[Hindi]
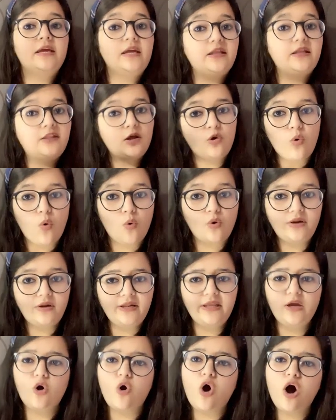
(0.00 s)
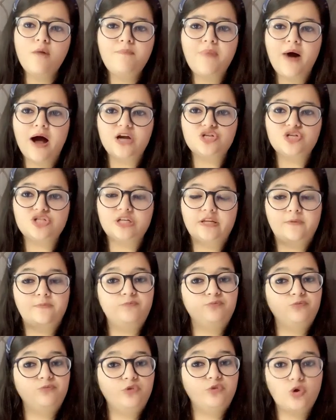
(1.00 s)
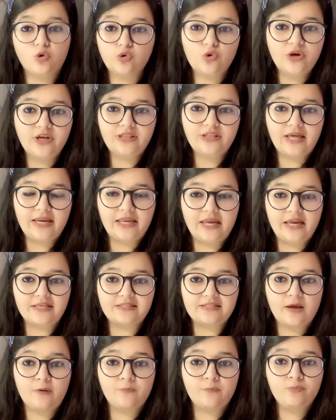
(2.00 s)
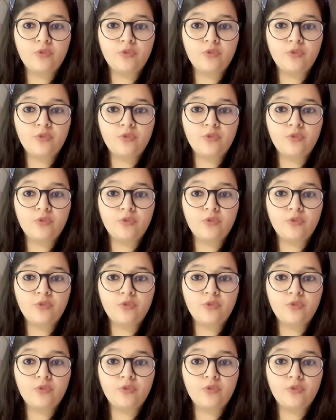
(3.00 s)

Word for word: इधर होलली और पार्शली दोनों ही तरीके से